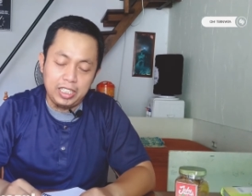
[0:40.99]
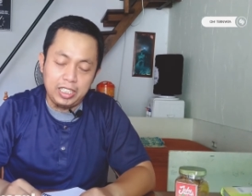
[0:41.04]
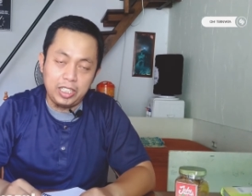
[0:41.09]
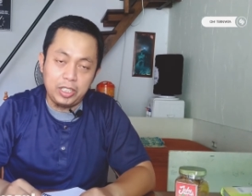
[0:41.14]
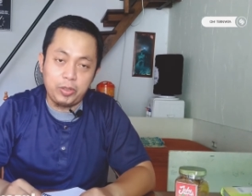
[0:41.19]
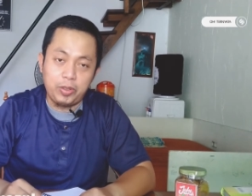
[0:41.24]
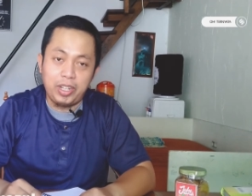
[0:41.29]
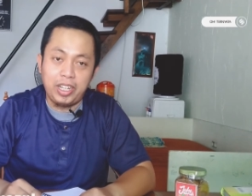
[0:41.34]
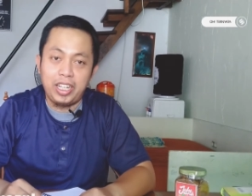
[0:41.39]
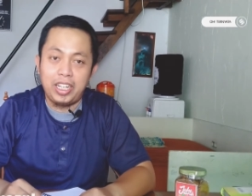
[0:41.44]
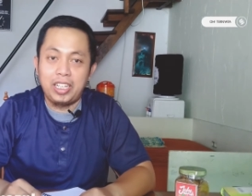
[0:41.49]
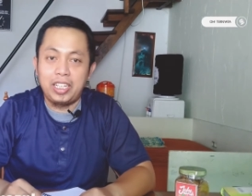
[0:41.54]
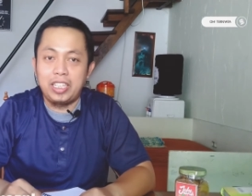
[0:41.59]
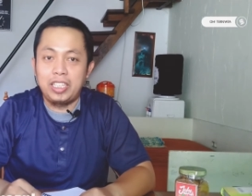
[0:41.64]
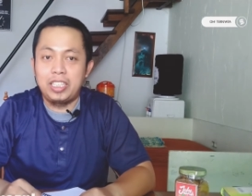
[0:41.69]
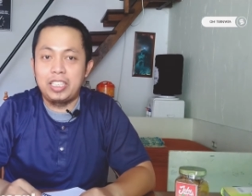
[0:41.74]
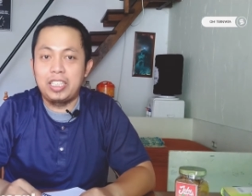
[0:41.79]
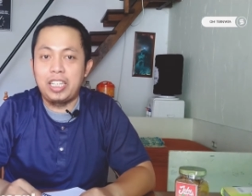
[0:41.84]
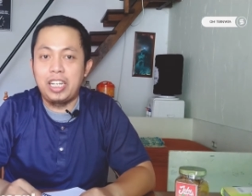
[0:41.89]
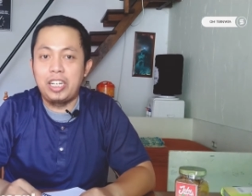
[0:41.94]
sesuai yang
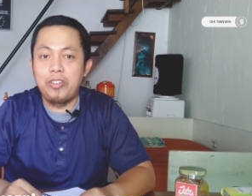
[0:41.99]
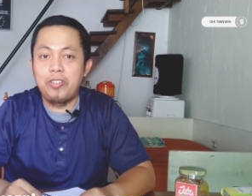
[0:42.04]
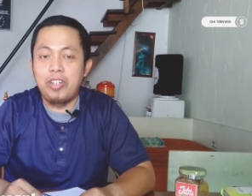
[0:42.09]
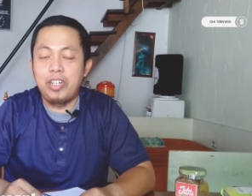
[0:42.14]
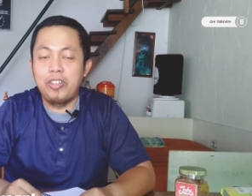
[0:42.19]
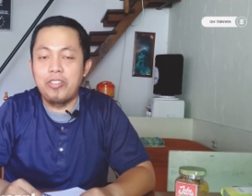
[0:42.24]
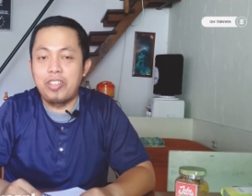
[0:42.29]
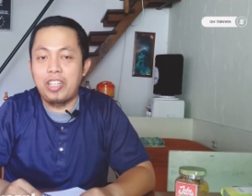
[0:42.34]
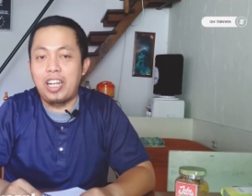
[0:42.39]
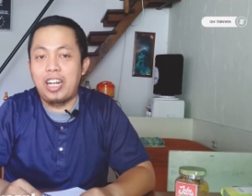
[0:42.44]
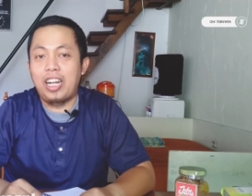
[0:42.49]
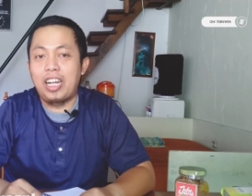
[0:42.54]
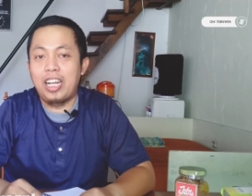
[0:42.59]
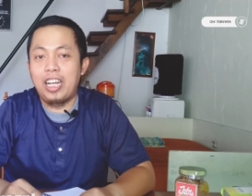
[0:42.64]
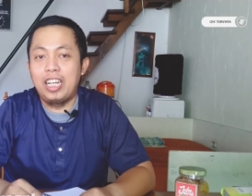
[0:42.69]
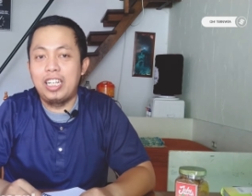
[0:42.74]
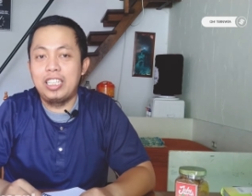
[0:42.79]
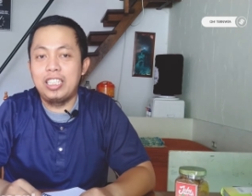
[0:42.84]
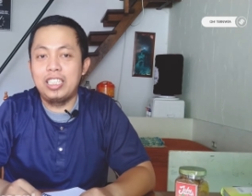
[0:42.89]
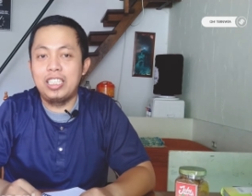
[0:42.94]
tadi udah
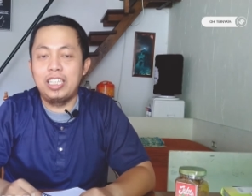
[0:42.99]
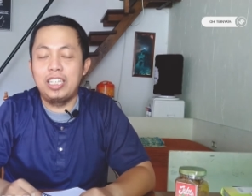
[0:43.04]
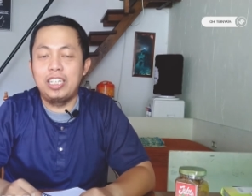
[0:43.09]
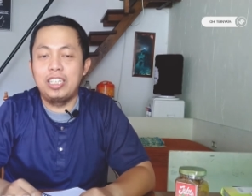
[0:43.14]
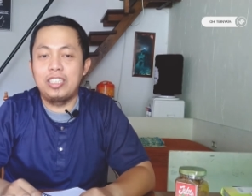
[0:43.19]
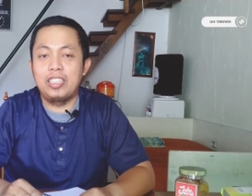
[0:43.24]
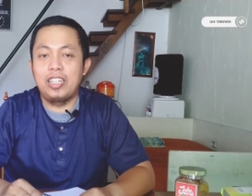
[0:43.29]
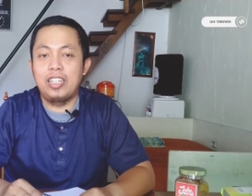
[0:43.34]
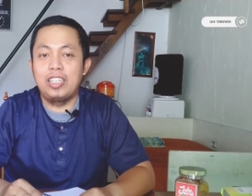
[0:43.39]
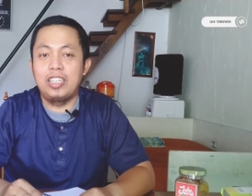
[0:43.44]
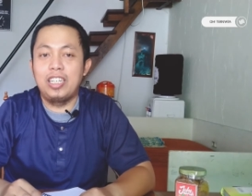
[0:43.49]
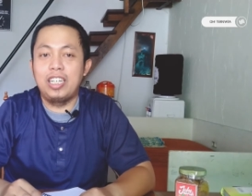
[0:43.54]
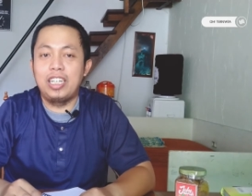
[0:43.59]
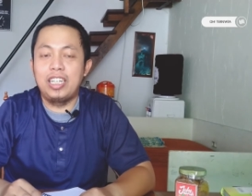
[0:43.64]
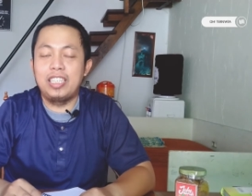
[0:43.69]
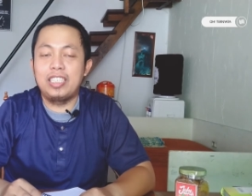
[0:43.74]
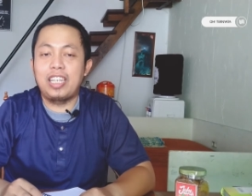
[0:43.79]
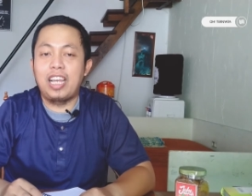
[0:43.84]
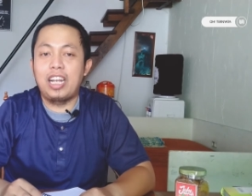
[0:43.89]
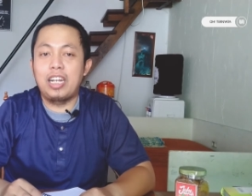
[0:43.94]
diutarakan Insya Allah
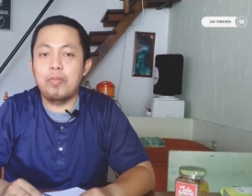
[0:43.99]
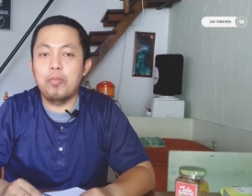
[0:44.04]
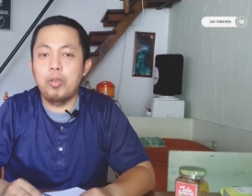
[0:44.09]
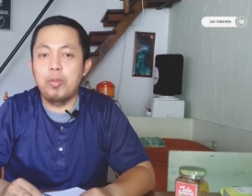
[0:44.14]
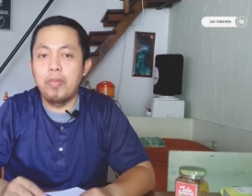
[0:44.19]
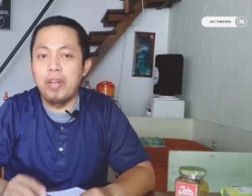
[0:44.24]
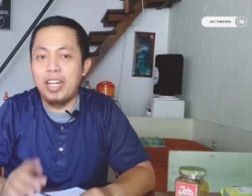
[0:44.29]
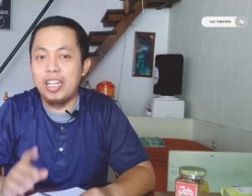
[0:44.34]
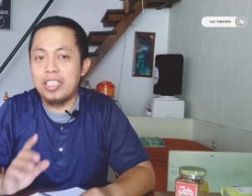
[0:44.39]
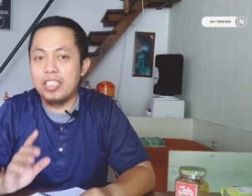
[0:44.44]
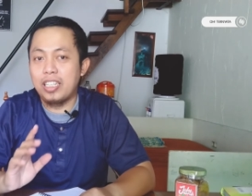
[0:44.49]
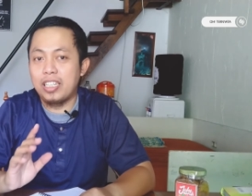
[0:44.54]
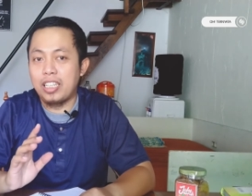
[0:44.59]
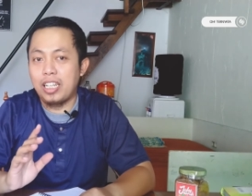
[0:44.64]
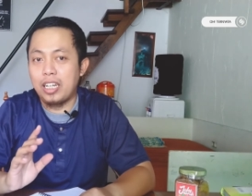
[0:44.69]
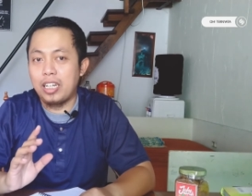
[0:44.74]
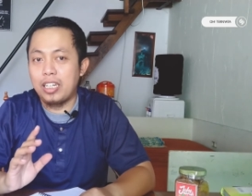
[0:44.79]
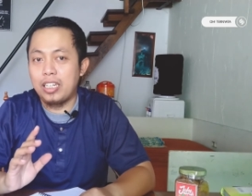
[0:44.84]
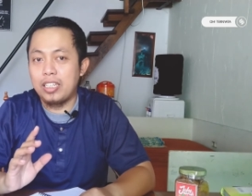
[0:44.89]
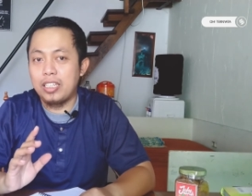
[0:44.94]
Hana sekarang mau bahas
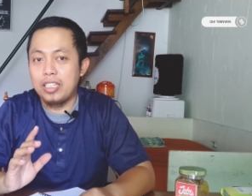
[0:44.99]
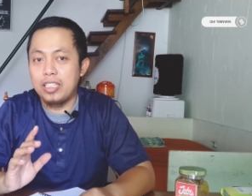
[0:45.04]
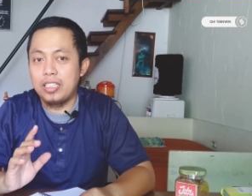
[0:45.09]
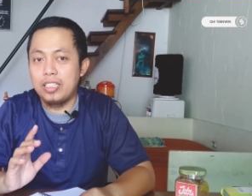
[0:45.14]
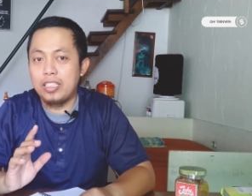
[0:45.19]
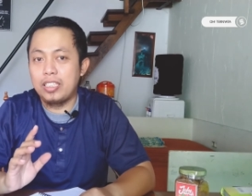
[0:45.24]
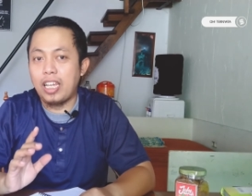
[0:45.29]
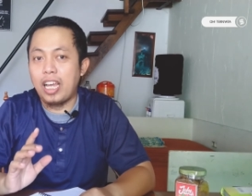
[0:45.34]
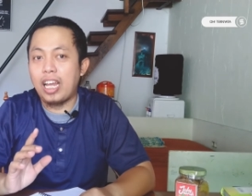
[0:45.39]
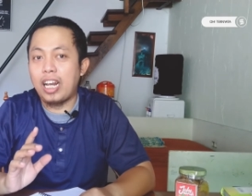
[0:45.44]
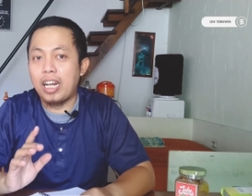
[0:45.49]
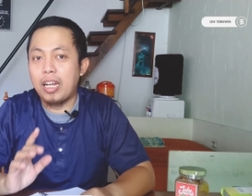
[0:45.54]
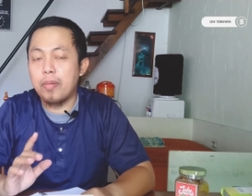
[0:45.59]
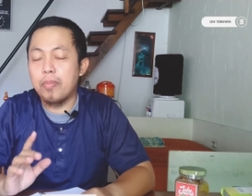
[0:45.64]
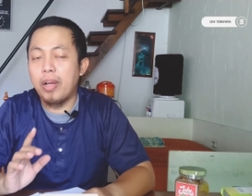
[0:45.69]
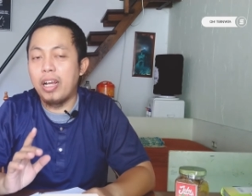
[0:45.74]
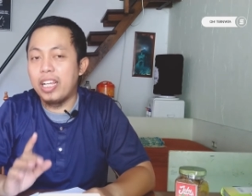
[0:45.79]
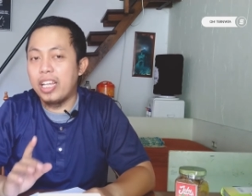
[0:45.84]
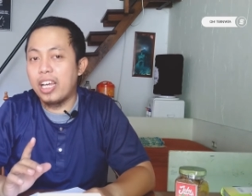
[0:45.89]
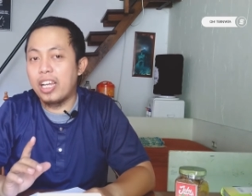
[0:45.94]
tentang cara
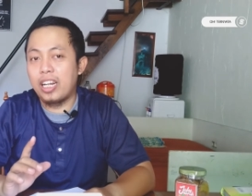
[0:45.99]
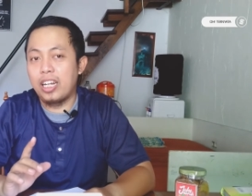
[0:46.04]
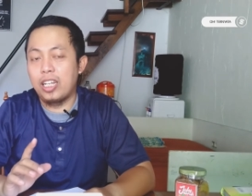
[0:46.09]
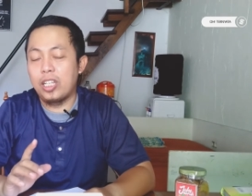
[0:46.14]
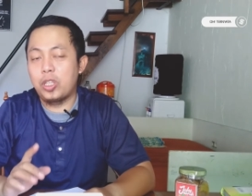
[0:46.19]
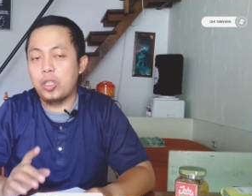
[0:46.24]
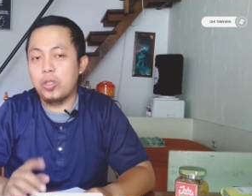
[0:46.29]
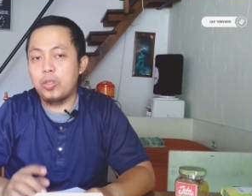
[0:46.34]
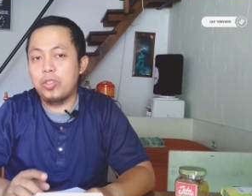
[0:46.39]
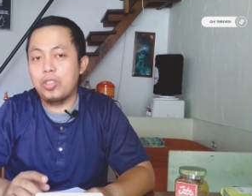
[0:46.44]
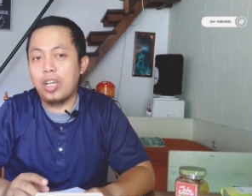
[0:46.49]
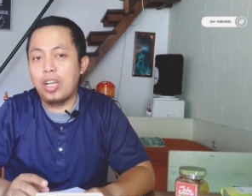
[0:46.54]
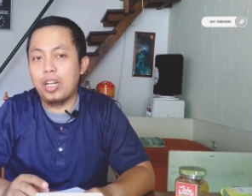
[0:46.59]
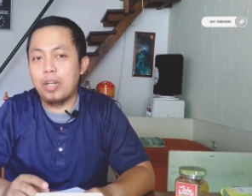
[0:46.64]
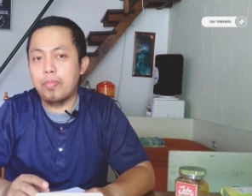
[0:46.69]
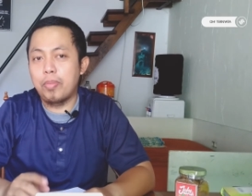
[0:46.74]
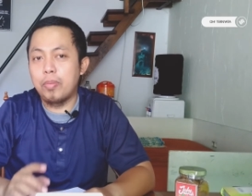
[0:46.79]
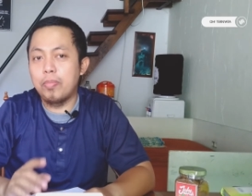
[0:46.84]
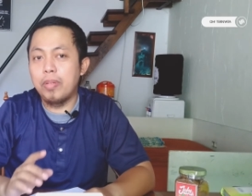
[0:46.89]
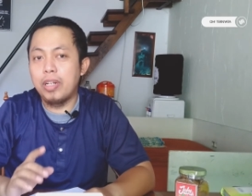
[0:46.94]
bayar atau
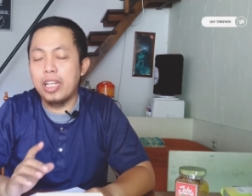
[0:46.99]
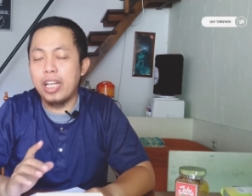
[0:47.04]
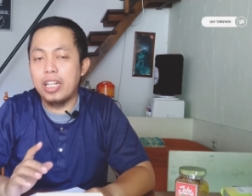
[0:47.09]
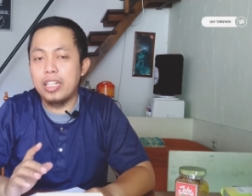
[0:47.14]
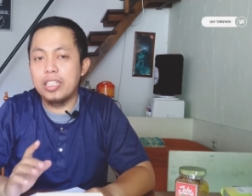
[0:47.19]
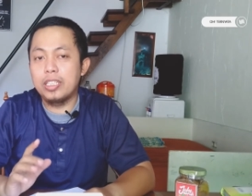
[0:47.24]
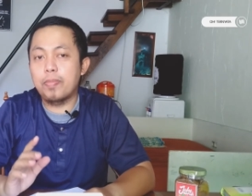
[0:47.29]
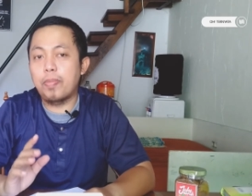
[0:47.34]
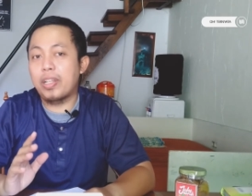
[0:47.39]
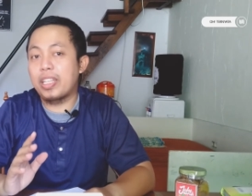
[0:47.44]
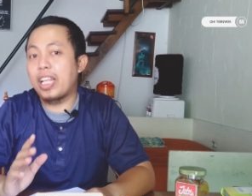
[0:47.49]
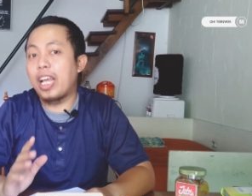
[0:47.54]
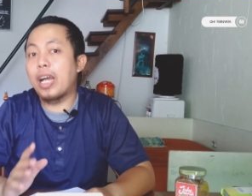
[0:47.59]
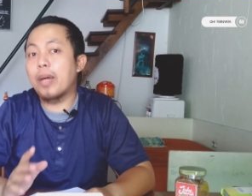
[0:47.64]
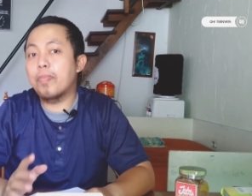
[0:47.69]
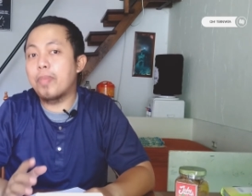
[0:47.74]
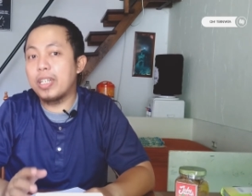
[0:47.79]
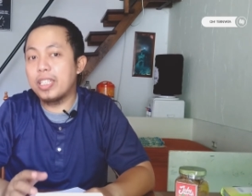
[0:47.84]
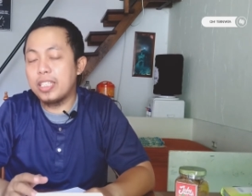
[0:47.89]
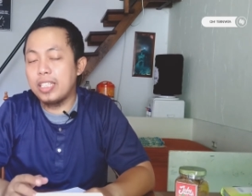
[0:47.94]
cara pembeliannya seperti
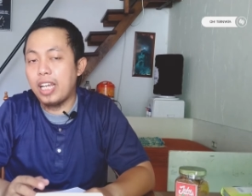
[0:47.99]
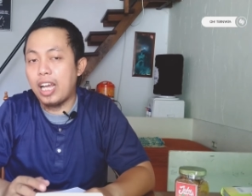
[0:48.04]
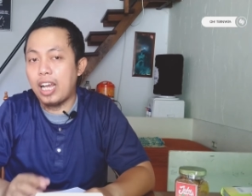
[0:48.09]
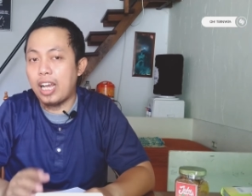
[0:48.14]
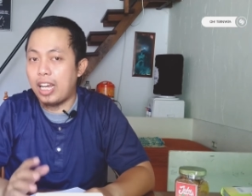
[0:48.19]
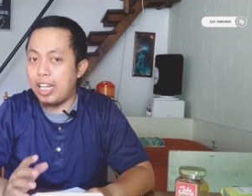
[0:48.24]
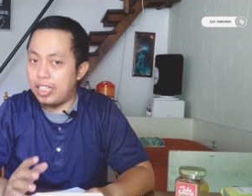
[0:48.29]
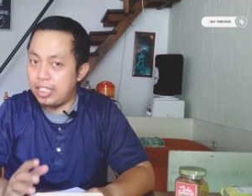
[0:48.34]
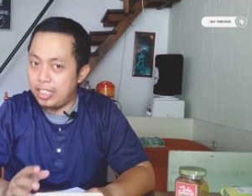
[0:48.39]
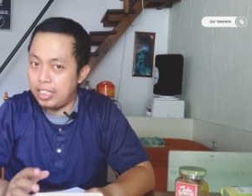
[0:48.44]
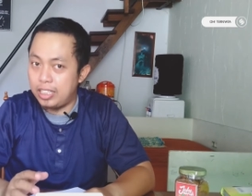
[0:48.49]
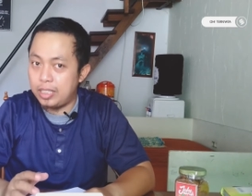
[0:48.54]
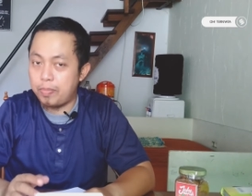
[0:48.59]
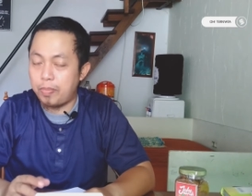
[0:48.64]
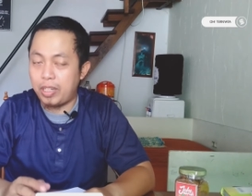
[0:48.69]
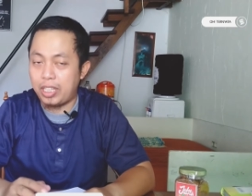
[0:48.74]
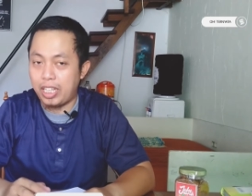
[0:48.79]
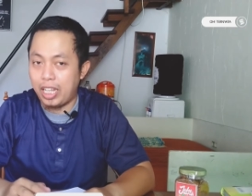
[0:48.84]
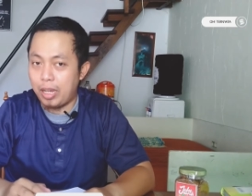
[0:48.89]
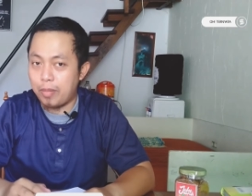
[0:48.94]
apa sih akadnya
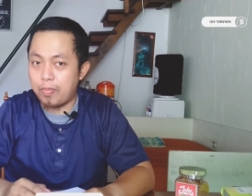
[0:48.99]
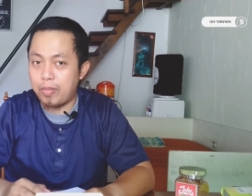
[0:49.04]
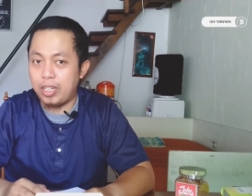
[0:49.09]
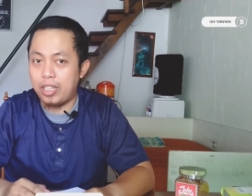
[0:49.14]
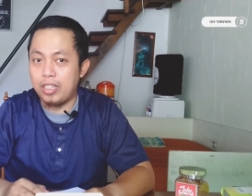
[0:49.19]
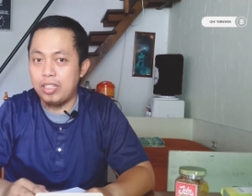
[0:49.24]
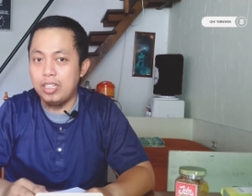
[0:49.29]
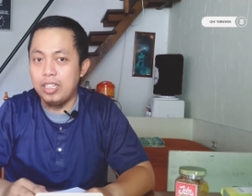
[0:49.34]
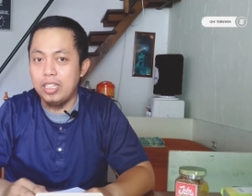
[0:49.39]
seperti apa